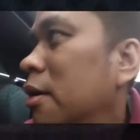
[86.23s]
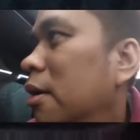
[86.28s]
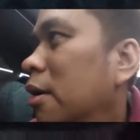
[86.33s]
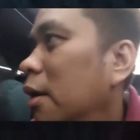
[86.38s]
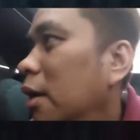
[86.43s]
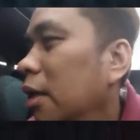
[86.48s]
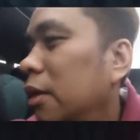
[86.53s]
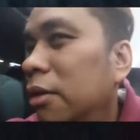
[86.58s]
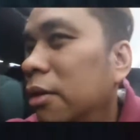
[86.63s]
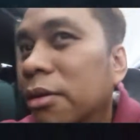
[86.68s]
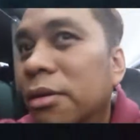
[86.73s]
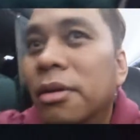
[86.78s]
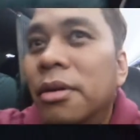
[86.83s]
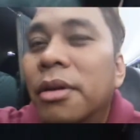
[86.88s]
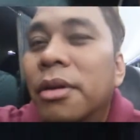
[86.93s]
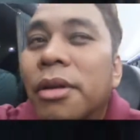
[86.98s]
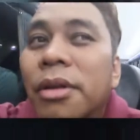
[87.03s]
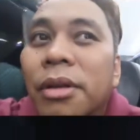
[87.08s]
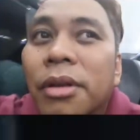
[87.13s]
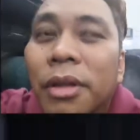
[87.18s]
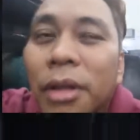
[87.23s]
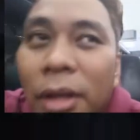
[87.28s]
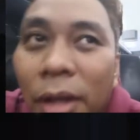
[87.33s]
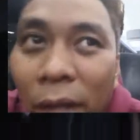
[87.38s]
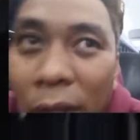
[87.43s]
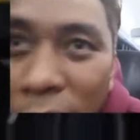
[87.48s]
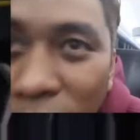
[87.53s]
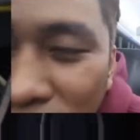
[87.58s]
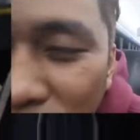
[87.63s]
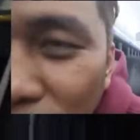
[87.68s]
ito,
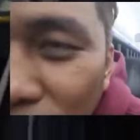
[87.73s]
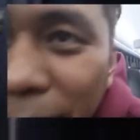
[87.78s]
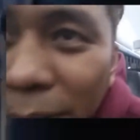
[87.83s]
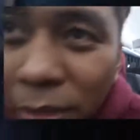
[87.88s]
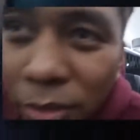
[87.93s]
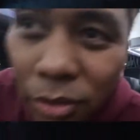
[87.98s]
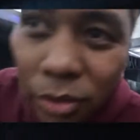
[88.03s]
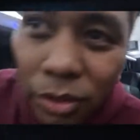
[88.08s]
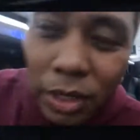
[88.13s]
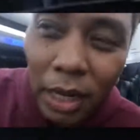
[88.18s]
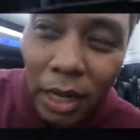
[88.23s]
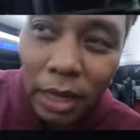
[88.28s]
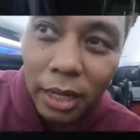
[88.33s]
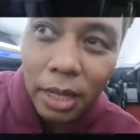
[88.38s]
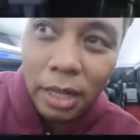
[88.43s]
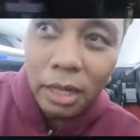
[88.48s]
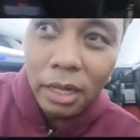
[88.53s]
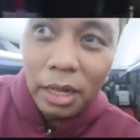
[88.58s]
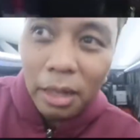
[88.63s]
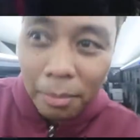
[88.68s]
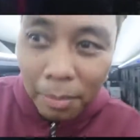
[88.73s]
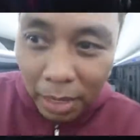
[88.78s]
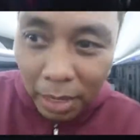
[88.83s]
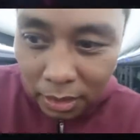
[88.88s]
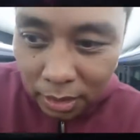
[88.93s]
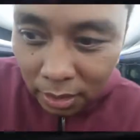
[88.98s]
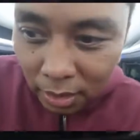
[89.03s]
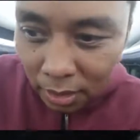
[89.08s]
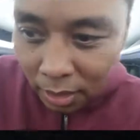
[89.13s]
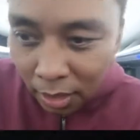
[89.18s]
ano to pang social talaga na
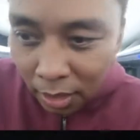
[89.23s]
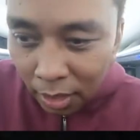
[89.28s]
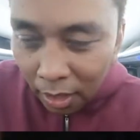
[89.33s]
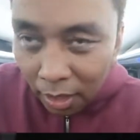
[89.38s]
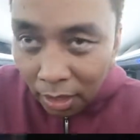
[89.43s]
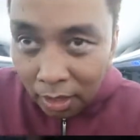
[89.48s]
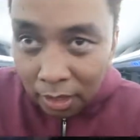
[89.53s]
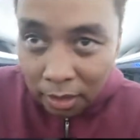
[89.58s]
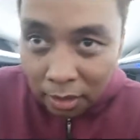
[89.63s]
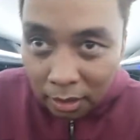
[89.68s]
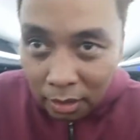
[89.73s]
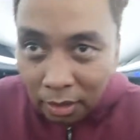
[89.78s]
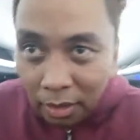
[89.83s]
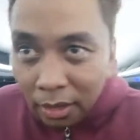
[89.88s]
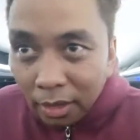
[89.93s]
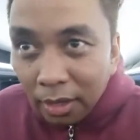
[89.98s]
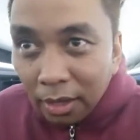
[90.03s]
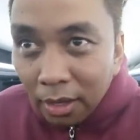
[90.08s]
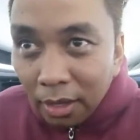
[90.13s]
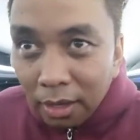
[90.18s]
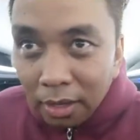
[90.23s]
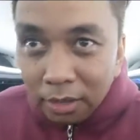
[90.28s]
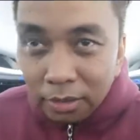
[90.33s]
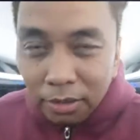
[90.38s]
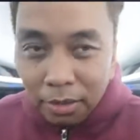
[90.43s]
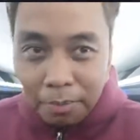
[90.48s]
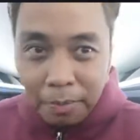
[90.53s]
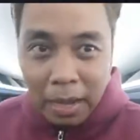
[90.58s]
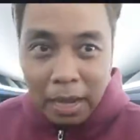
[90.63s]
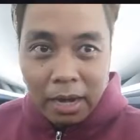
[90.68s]
bus
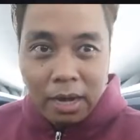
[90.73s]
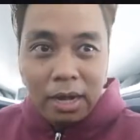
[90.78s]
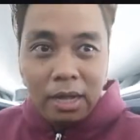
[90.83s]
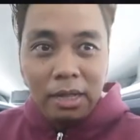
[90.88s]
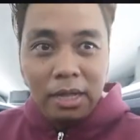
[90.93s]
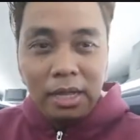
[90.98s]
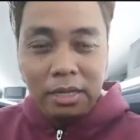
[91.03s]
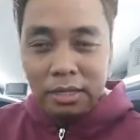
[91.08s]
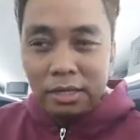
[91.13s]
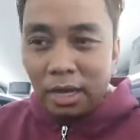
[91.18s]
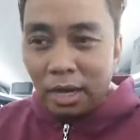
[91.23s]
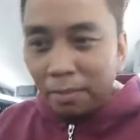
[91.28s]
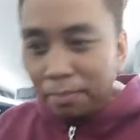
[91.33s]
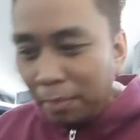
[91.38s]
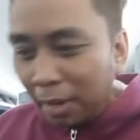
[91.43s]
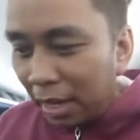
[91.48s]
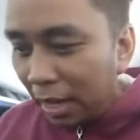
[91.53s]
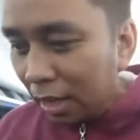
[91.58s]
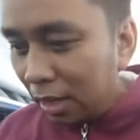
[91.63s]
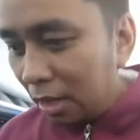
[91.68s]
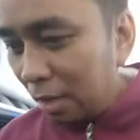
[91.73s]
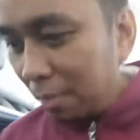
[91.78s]
So, para ka nasa plane na